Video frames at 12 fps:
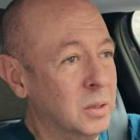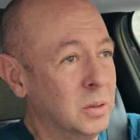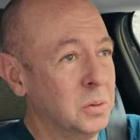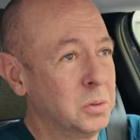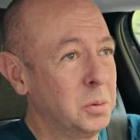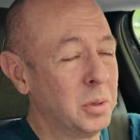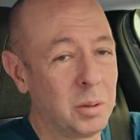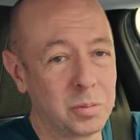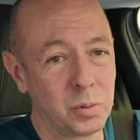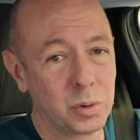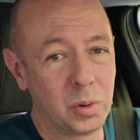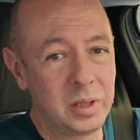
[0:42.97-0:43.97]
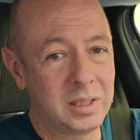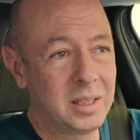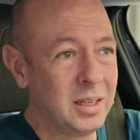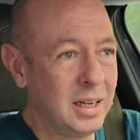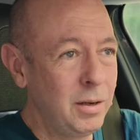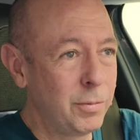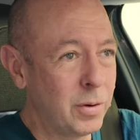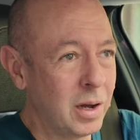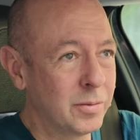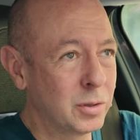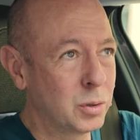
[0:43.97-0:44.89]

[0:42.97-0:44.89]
Und überhaupt, wo soll ich denn hinfahren?